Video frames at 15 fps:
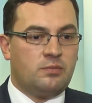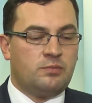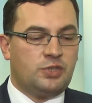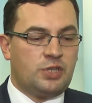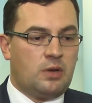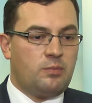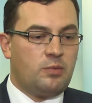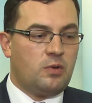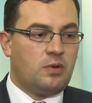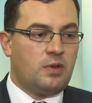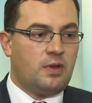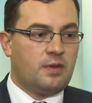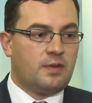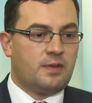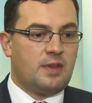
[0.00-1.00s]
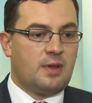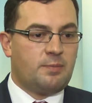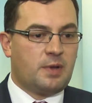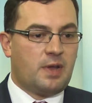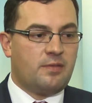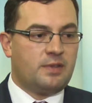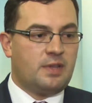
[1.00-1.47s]
ziemią jest
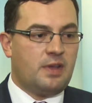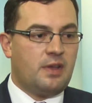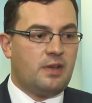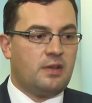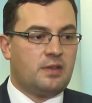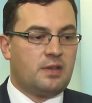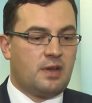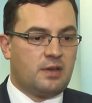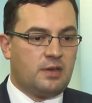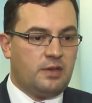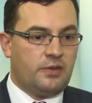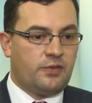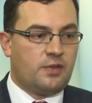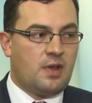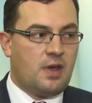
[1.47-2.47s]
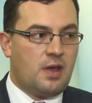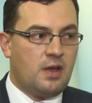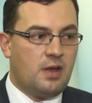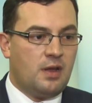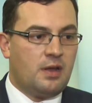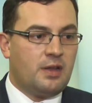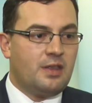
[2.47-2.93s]
naprawdę tragiczna.
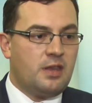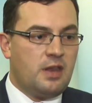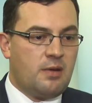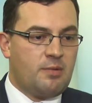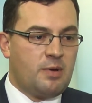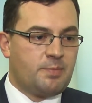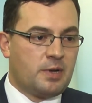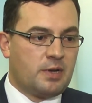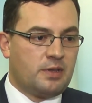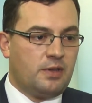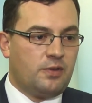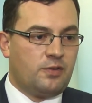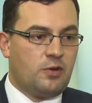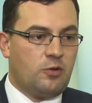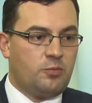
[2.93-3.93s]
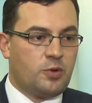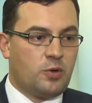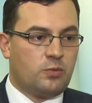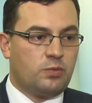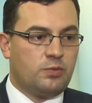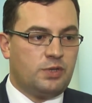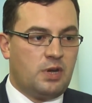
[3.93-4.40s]
Nie ma praktycznie
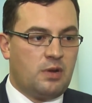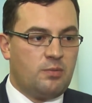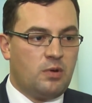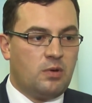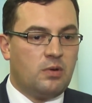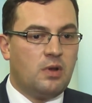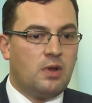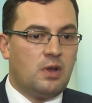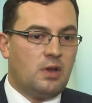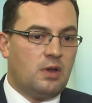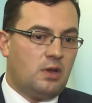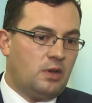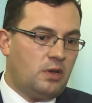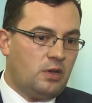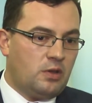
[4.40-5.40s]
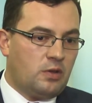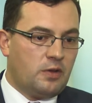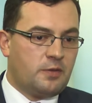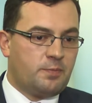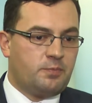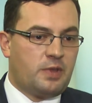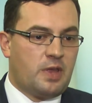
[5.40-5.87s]
obrotu ziemią i to
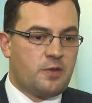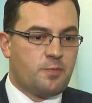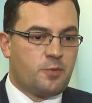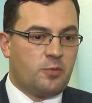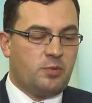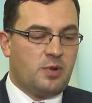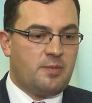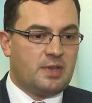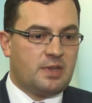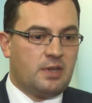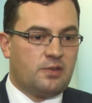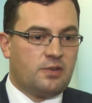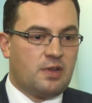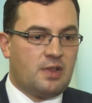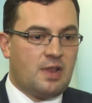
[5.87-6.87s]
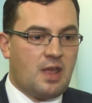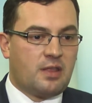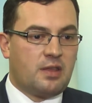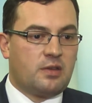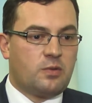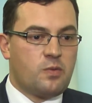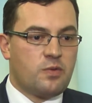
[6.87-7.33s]
jest też problematyczne dla
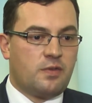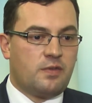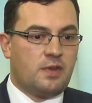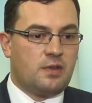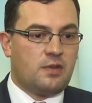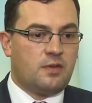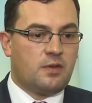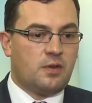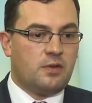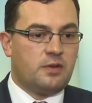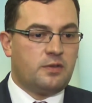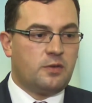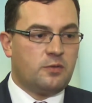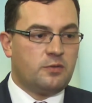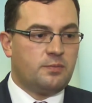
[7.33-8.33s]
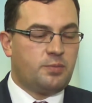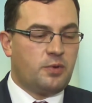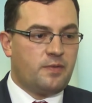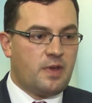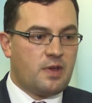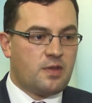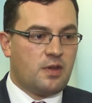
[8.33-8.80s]
tych, którzy z jednej strony chcą
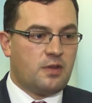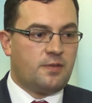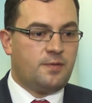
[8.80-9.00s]
powiększać